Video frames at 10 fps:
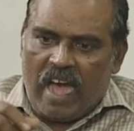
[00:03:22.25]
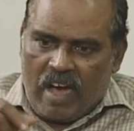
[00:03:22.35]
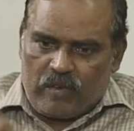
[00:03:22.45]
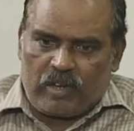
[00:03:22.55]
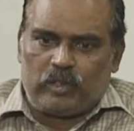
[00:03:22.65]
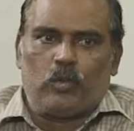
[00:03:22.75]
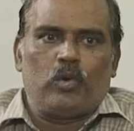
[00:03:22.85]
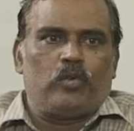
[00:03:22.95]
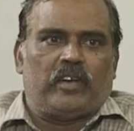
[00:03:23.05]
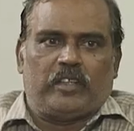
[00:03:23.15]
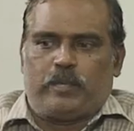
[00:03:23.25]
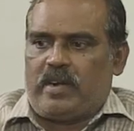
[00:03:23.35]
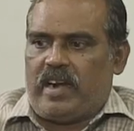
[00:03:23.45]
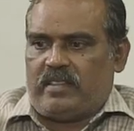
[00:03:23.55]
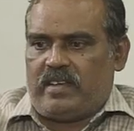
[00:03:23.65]
அவர் அந்த ஊருக்கு வந்த
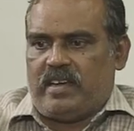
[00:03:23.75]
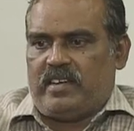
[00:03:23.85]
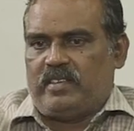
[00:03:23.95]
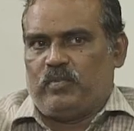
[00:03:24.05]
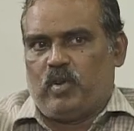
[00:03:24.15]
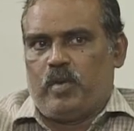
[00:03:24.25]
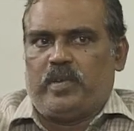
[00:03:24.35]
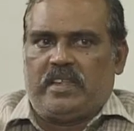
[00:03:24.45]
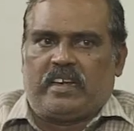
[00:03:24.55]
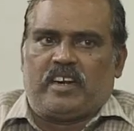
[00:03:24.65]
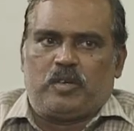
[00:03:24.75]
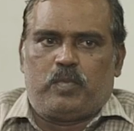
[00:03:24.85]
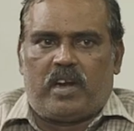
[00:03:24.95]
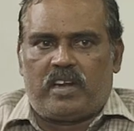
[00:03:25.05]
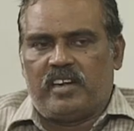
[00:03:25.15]
பின்னாடி தான் இவ்வளோ பெரிய
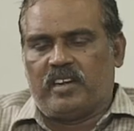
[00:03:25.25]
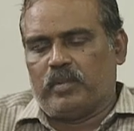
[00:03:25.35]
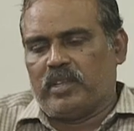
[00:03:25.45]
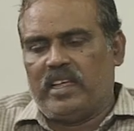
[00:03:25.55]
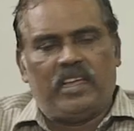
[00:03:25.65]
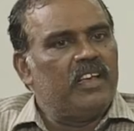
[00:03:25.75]
கட்டுப்பாடுகள் என்பது